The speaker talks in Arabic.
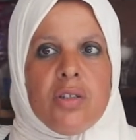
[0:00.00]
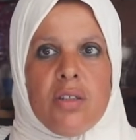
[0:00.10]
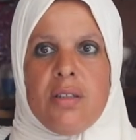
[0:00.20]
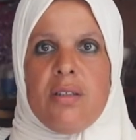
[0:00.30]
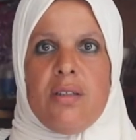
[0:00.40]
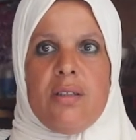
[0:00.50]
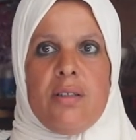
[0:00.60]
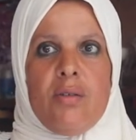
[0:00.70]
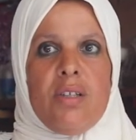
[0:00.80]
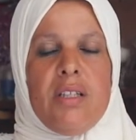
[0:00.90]

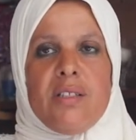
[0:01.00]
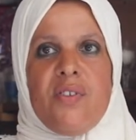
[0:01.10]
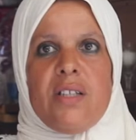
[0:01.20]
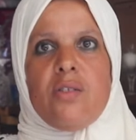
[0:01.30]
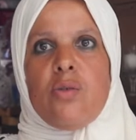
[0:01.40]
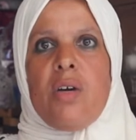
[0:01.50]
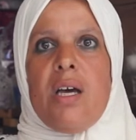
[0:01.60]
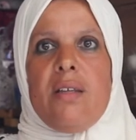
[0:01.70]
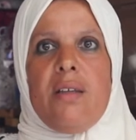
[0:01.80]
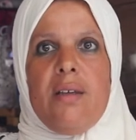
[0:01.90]
نجلس في هذا السوق
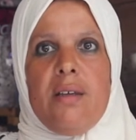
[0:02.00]
هذا